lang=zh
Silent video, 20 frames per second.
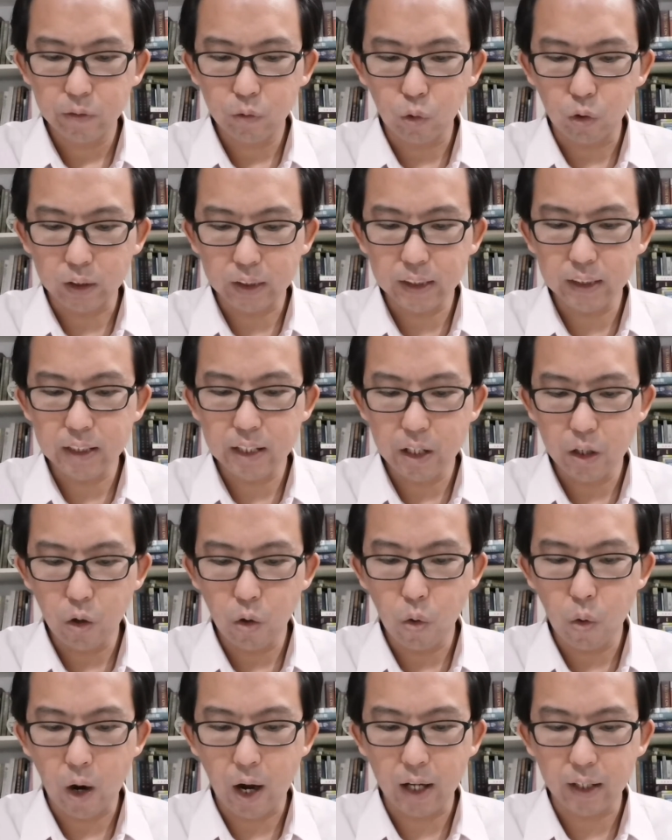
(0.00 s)
我是耶和
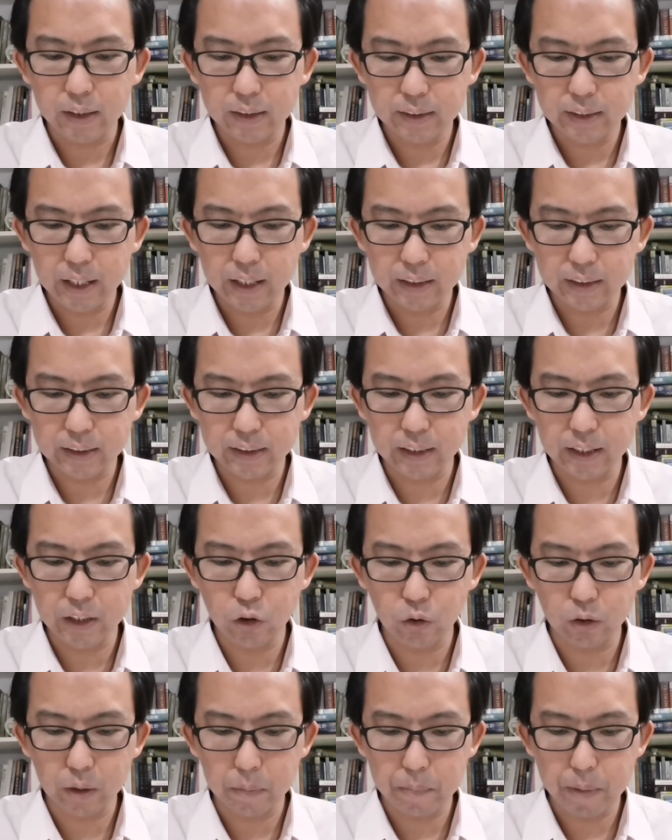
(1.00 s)
华这样子的一
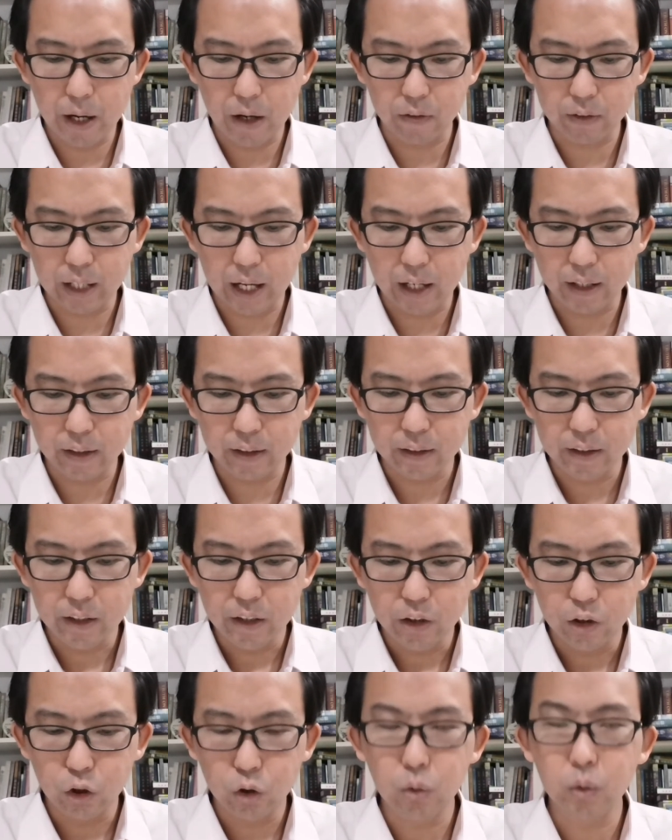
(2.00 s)
种的表达呢，
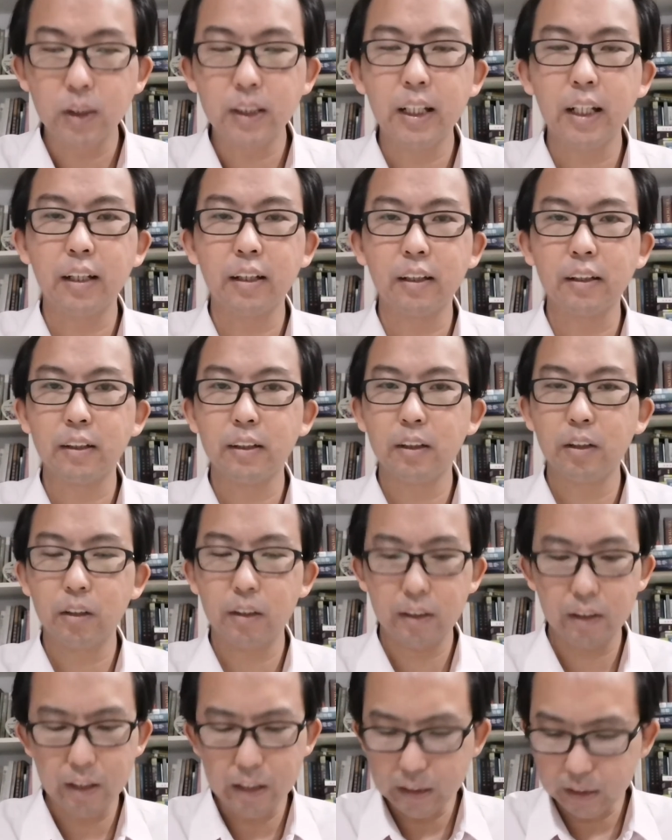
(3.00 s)
出现了
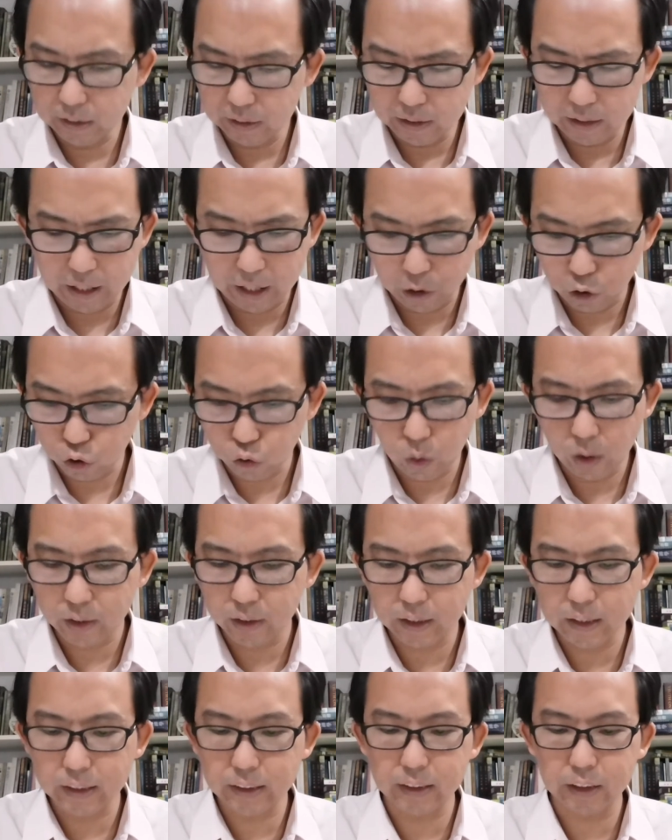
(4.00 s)
一连串
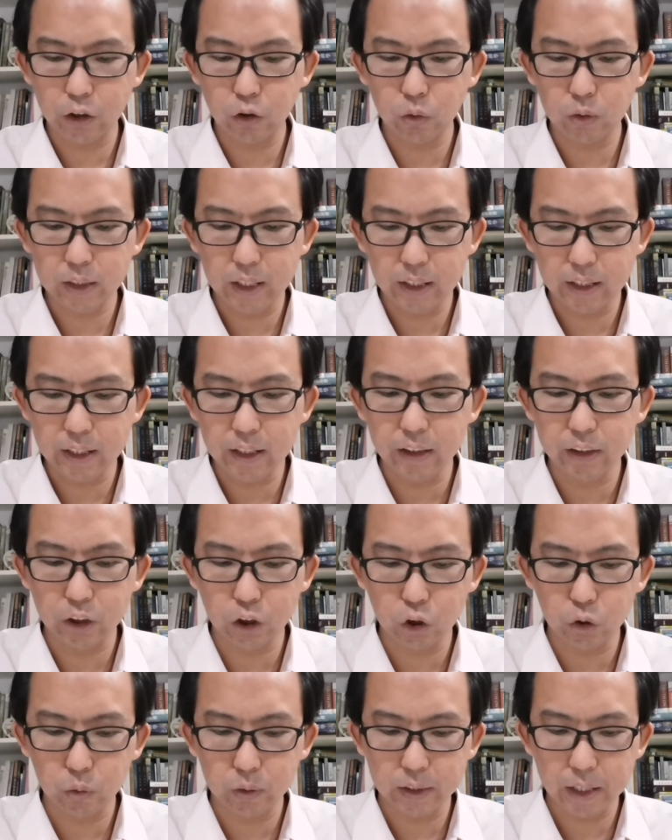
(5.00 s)
的一直在出现。第二十
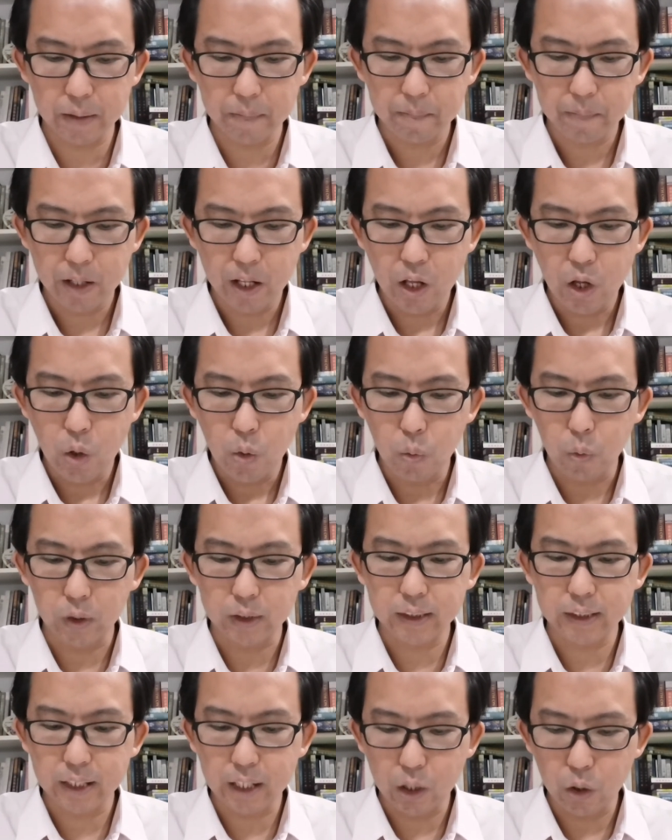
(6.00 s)
九节，我
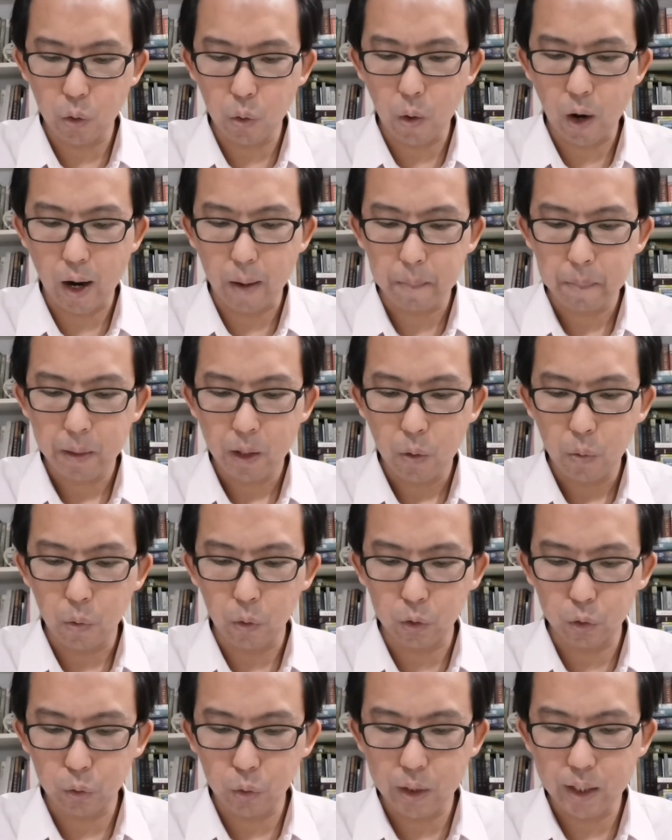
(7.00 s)
是耶和华，
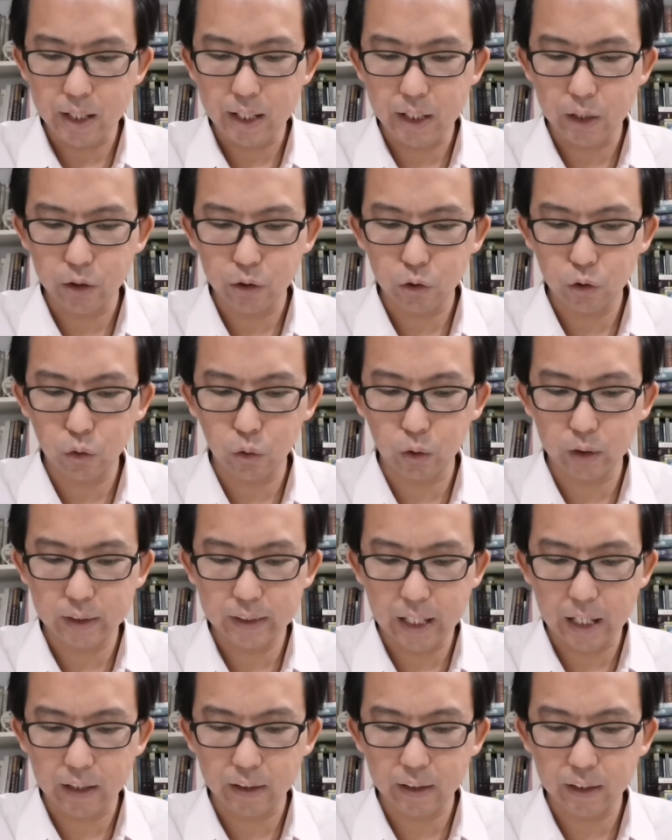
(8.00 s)
我对你所
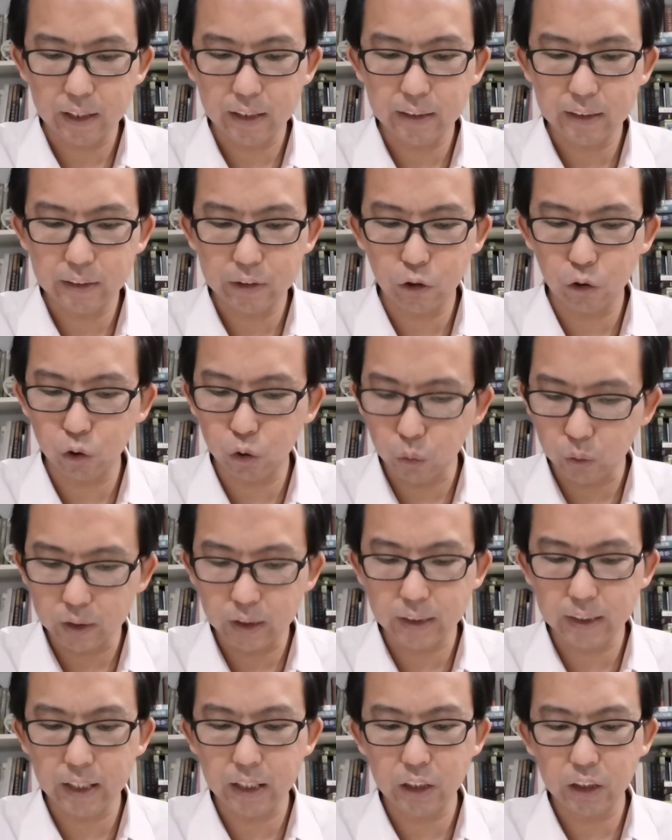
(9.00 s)
讲的所说
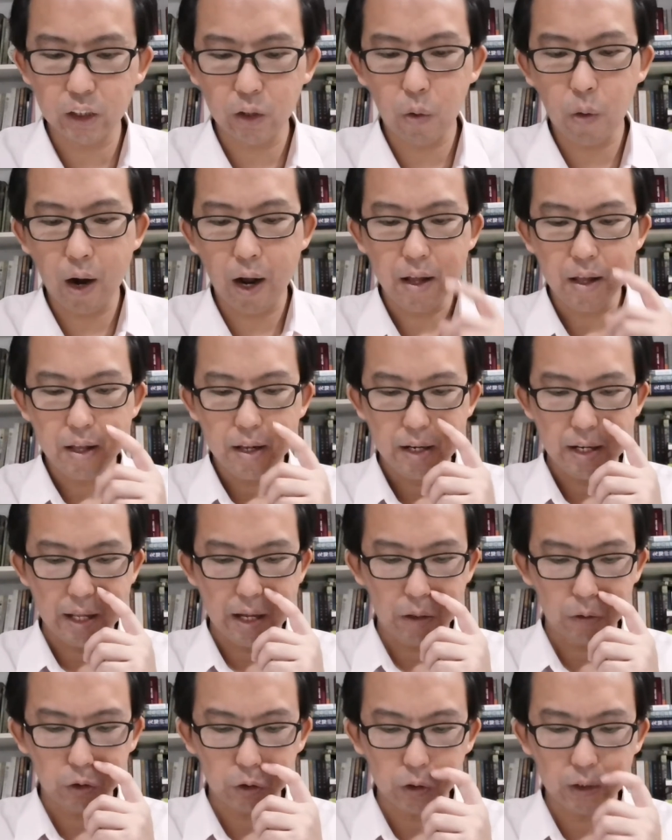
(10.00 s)
的这一些话，你
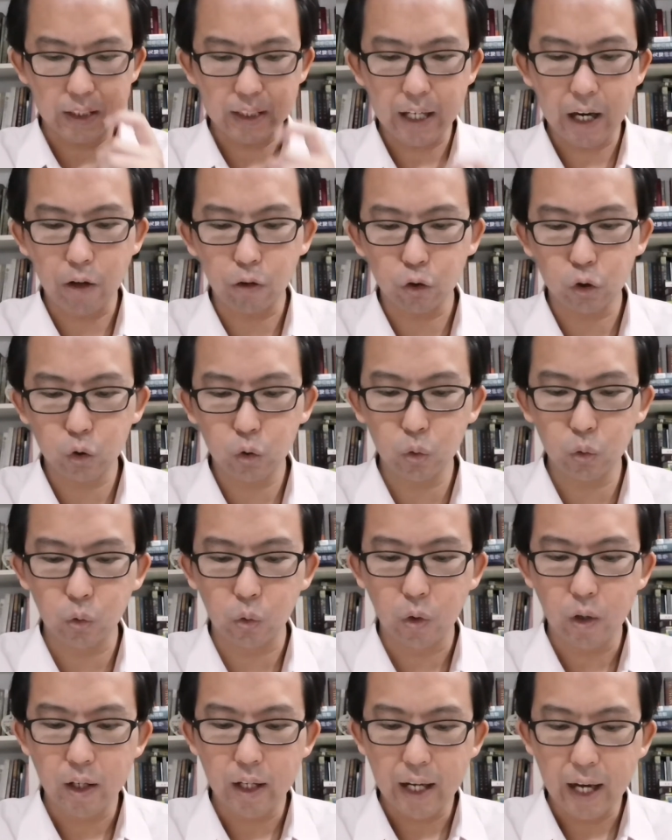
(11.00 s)
要去告
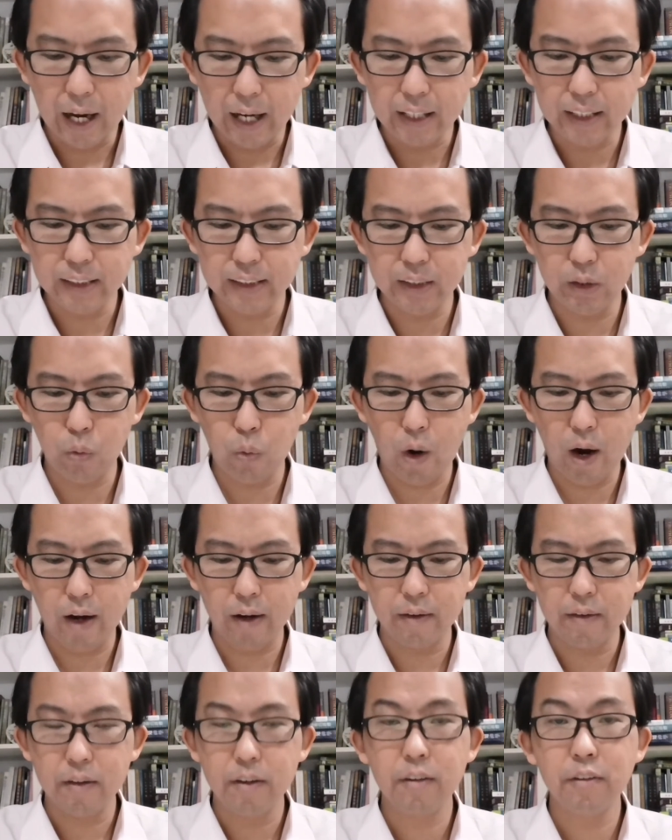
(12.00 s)
诉埃及
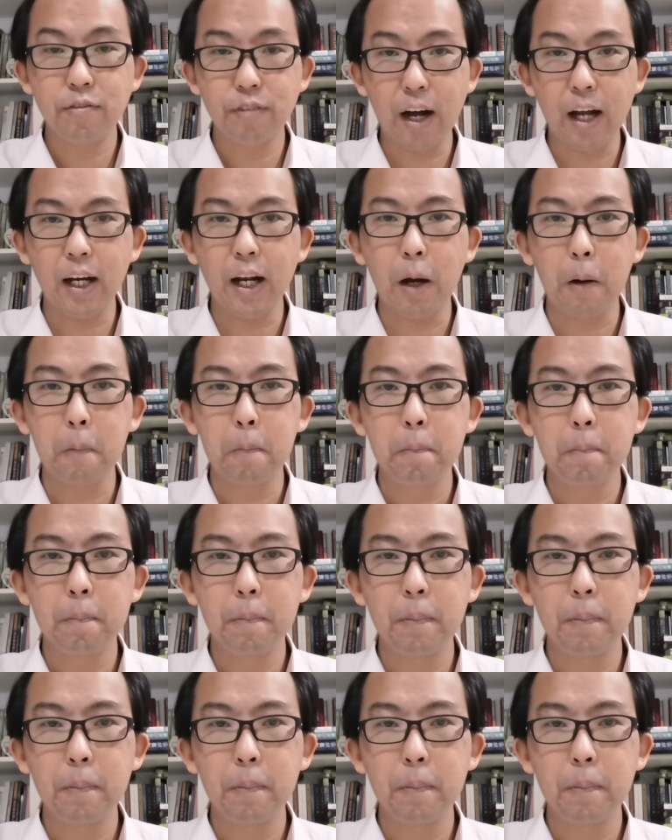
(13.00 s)
王法老。